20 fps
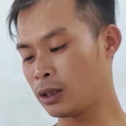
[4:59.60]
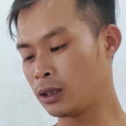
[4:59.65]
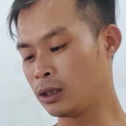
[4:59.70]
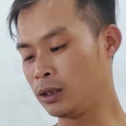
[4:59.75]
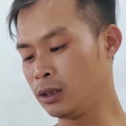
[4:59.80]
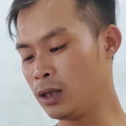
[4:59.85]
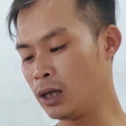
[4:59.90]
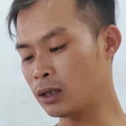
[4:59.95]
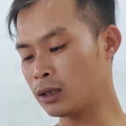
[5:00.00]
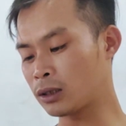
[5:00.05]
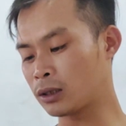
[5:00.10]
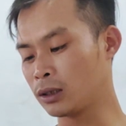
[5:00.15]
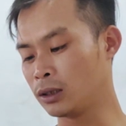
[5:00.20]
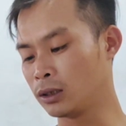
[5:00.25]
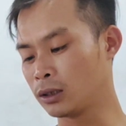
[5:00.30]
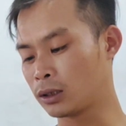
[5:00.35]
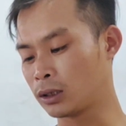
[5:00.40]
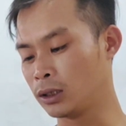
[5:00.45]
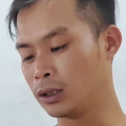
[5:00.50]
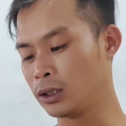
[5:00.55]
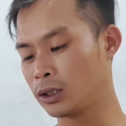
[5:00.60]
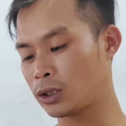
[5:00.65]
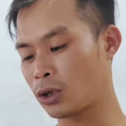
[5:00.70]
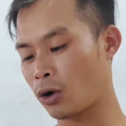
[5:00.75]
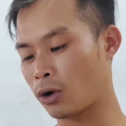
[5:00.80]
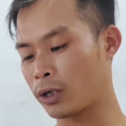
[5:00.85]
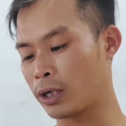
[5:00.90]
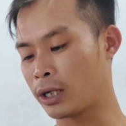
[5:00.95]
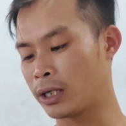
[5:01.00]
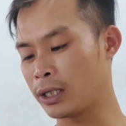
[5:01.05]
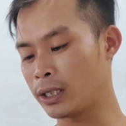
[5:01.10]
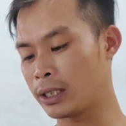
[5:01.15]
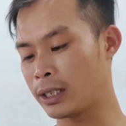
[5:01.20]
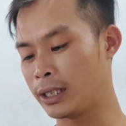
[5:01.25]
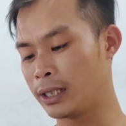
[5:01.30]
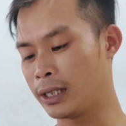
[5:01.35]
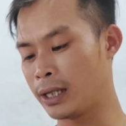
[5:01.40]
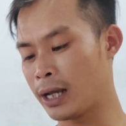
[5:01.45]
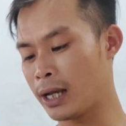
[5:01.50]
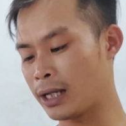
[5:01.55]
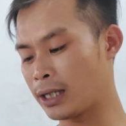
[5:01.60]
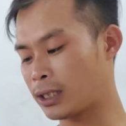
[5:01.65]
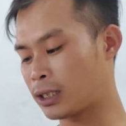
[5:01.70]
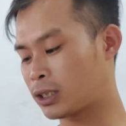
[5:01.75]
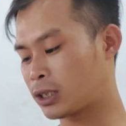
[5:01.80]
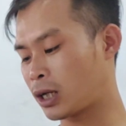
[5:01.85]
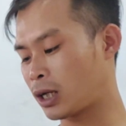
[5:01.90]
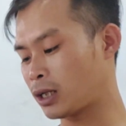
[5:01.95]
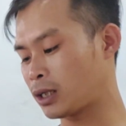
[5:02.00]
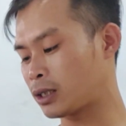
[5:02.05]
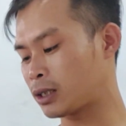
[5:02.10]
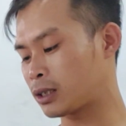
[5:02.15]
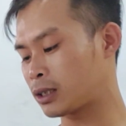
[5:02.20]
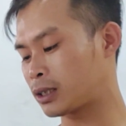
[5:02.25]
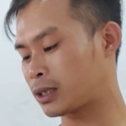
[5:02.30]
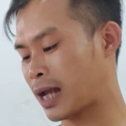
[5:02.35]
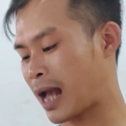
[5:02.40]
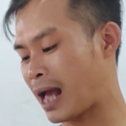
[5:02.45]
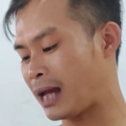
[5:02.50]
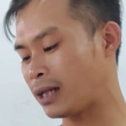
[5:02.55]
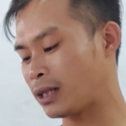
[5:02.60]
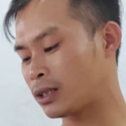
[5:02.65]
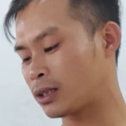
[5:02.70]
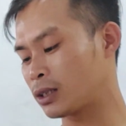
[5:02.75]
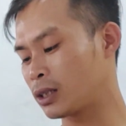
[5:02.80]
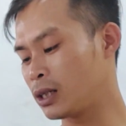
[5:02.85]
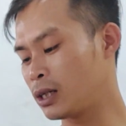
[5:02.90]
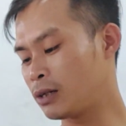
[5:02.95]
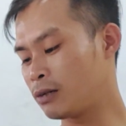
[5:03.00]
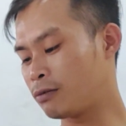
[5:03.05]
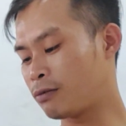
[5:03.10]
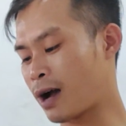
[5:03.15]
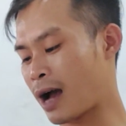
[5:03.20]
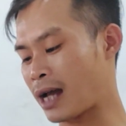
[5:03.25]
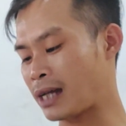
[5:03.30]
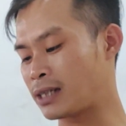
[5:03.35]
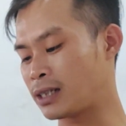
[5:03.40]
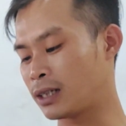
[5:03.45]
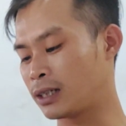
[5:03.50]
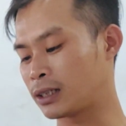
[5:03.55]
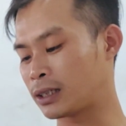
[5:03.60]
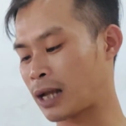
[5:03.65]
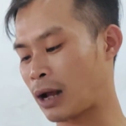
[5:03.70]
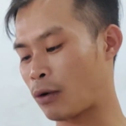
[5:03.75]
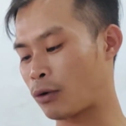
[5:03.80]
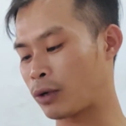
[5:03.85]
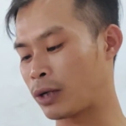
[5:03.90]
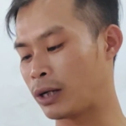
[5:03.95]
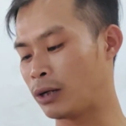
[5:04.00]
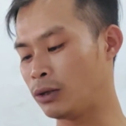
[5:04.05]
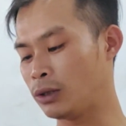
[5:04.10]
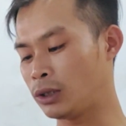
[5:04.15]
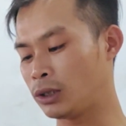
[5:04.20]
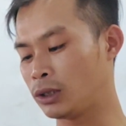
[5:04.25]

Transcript: nước từ từ cho đến khi hết chất chát Vài giờ sau nếu